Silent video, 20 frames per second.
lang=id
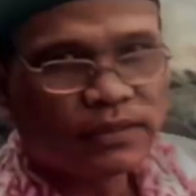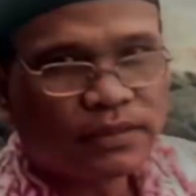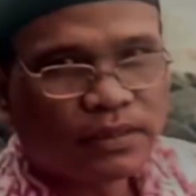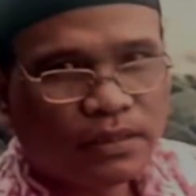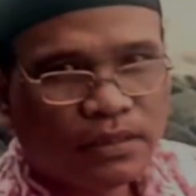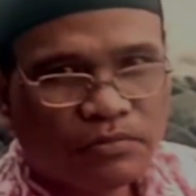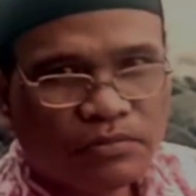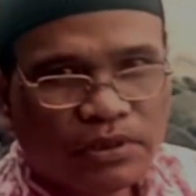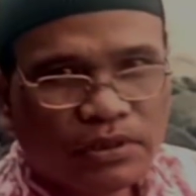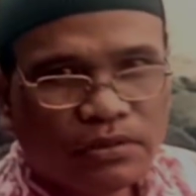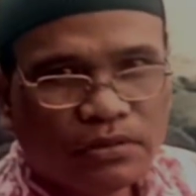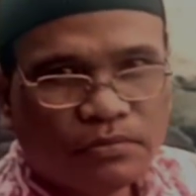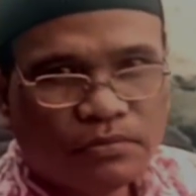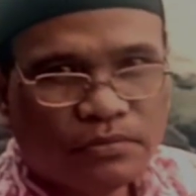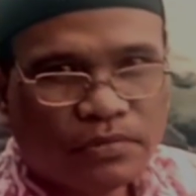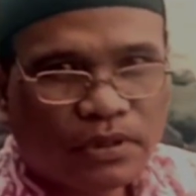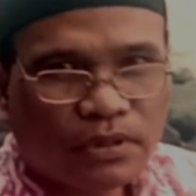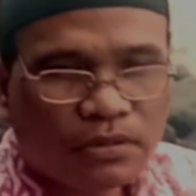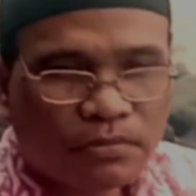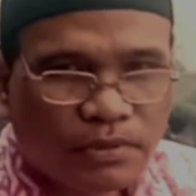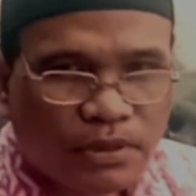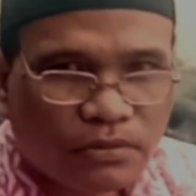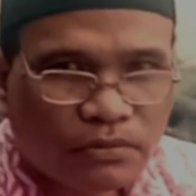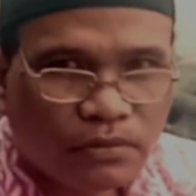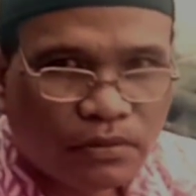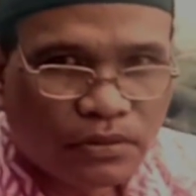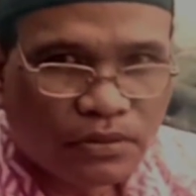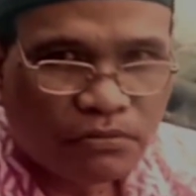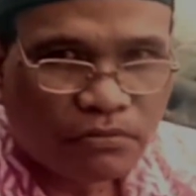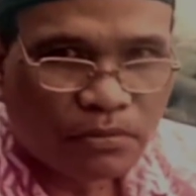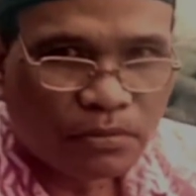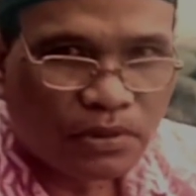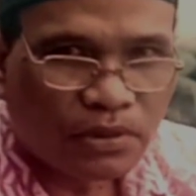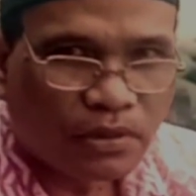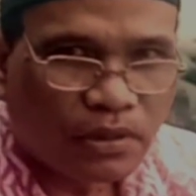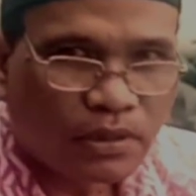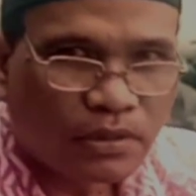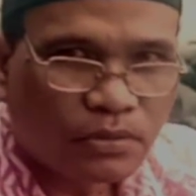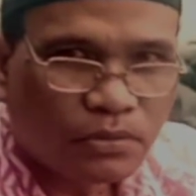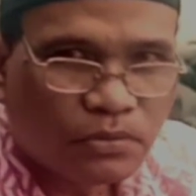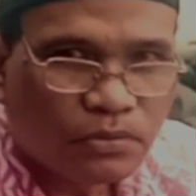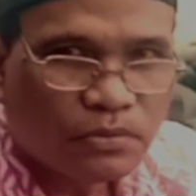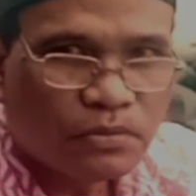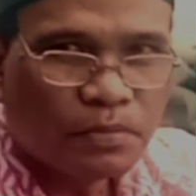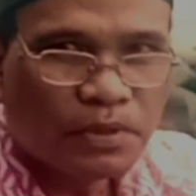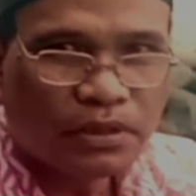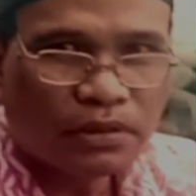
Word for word: Assalamualaikum warahmatullahi wabarakatuh